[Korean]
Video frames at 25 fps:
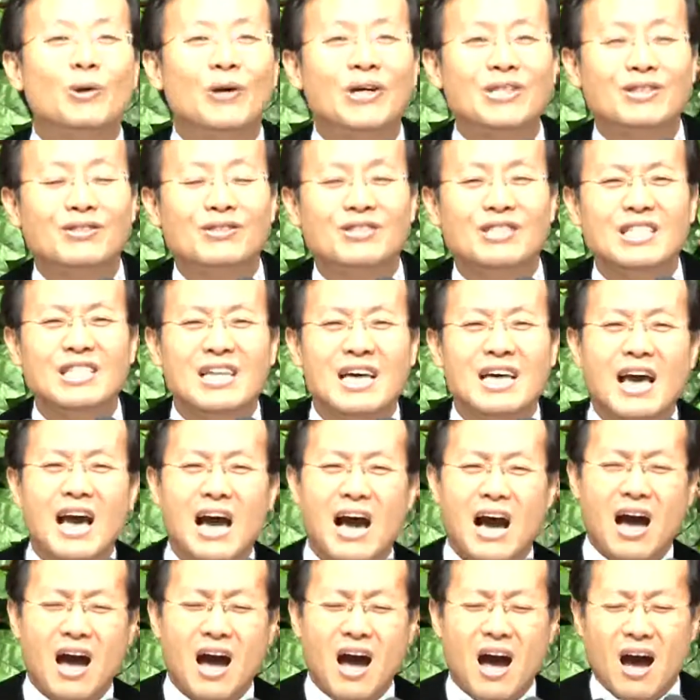여러분
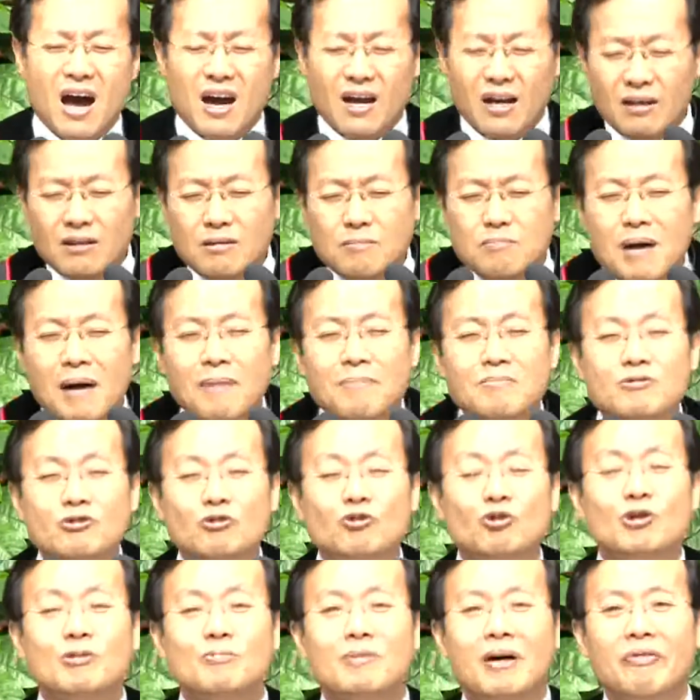혹시 이
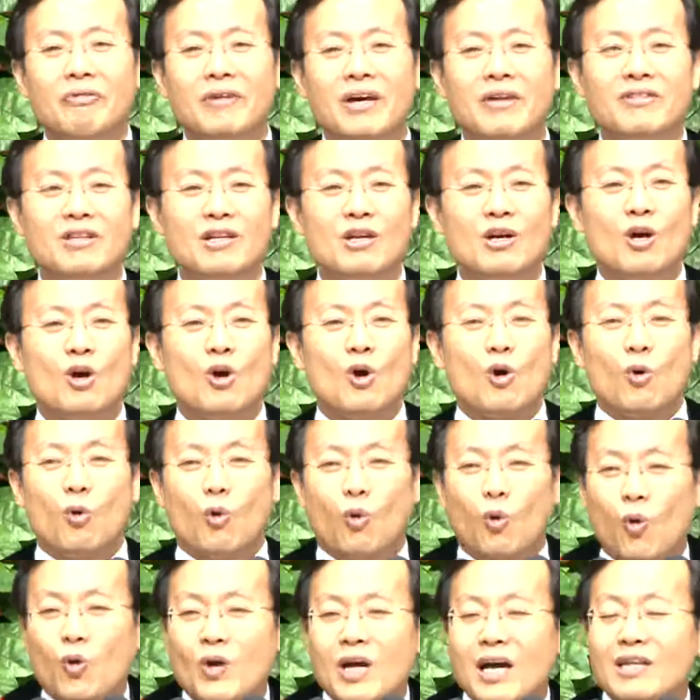사도바와 같은 이
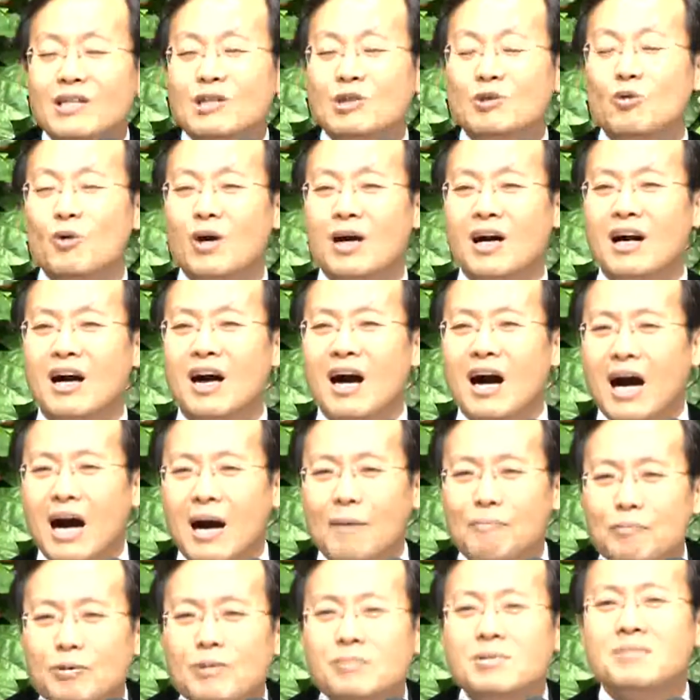한밤중을
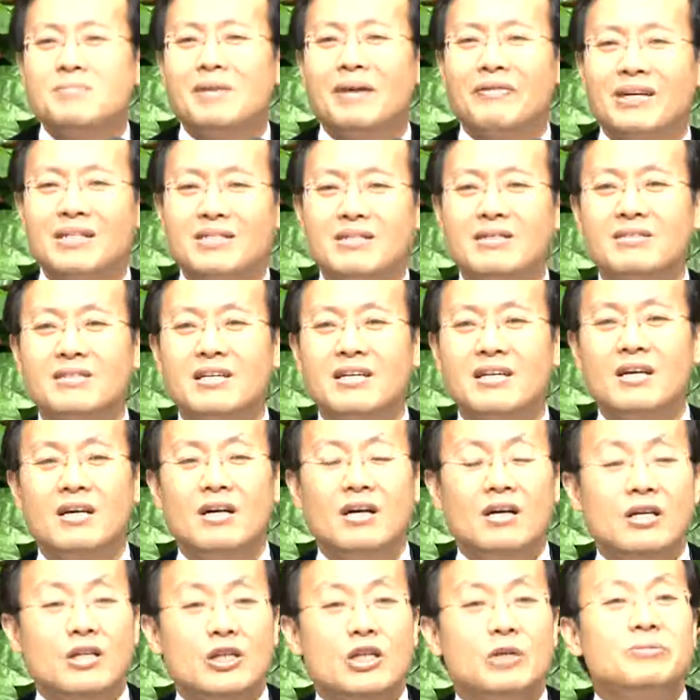만난
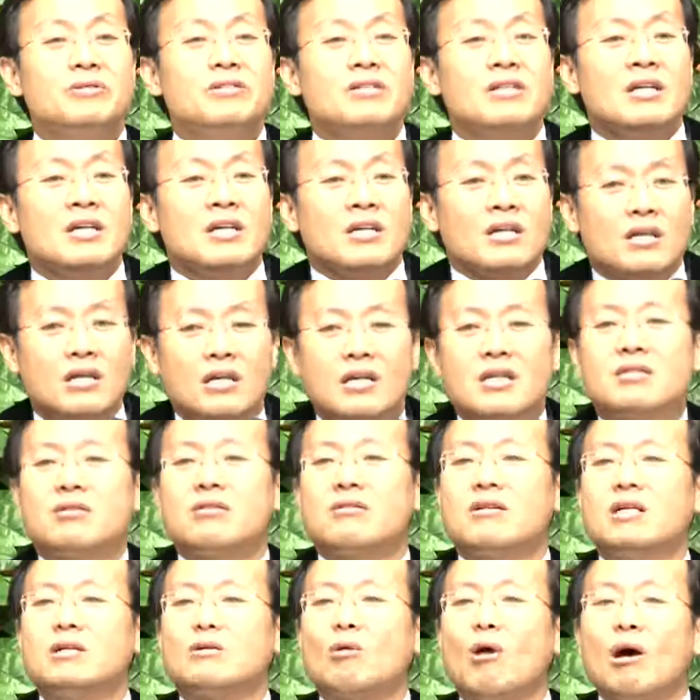고난과
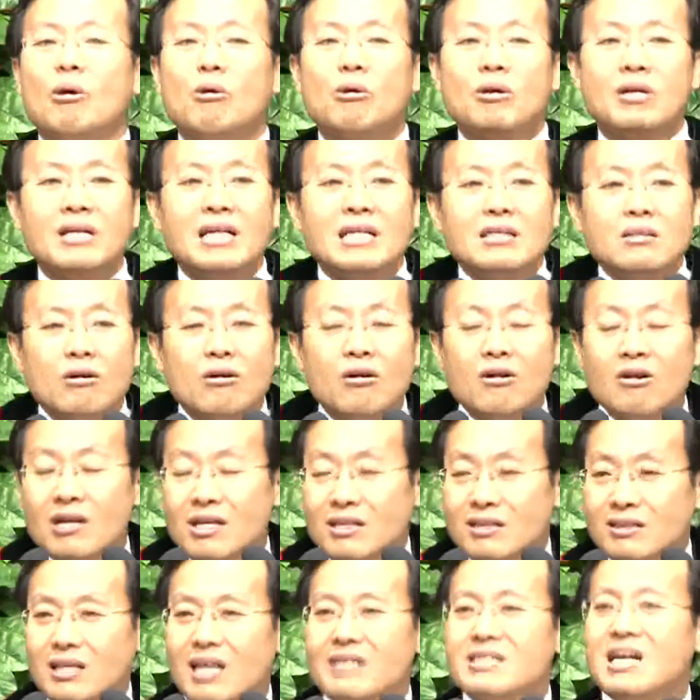아픔을 만났을 때
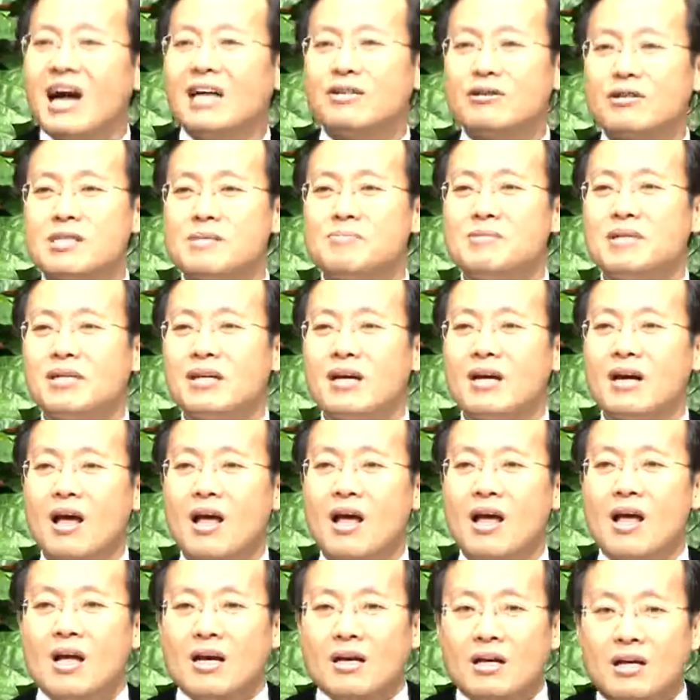여러분 그래서
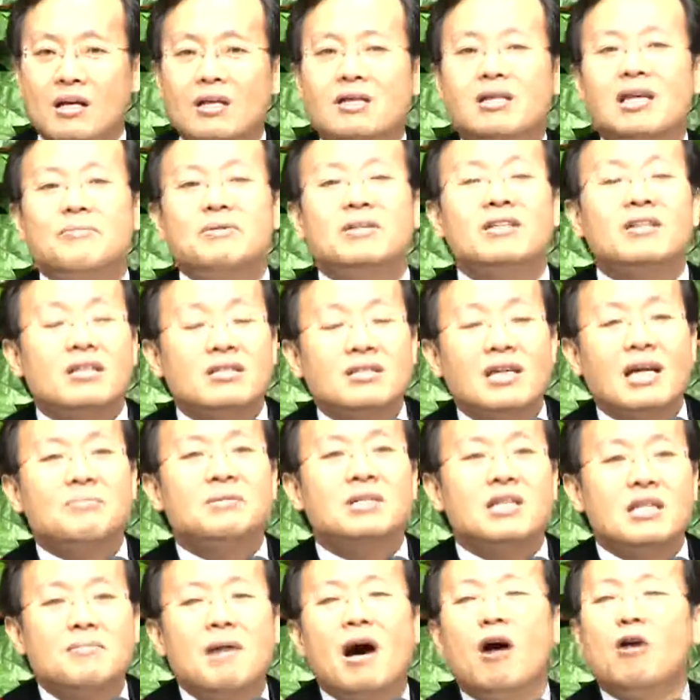기도하고 그래서
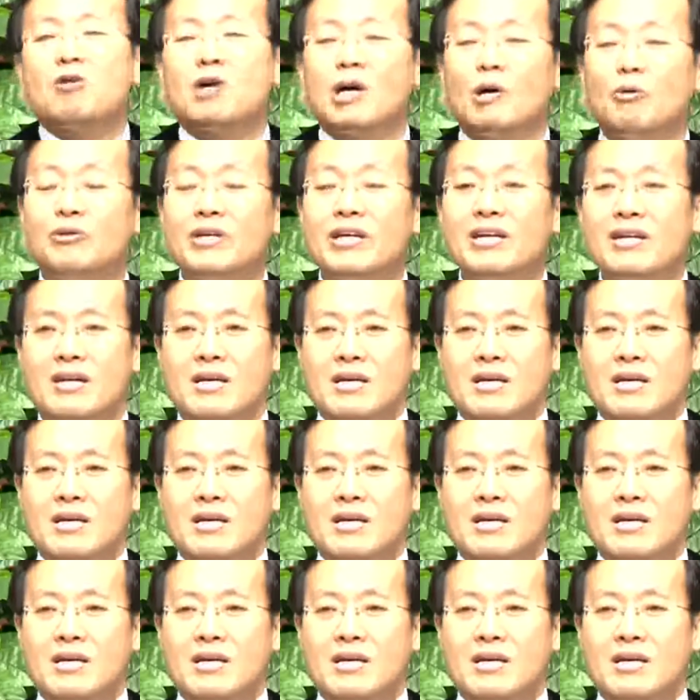찬양하셨습니까?